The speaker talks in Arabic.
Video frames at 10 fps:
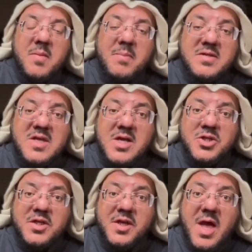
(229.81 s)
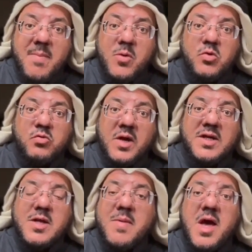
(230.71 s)
مساجد نابلس
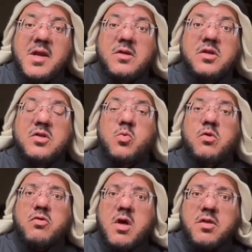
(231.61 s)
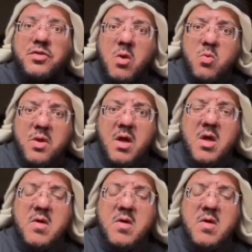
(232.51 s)
وكتب عريضة وصارت ثورة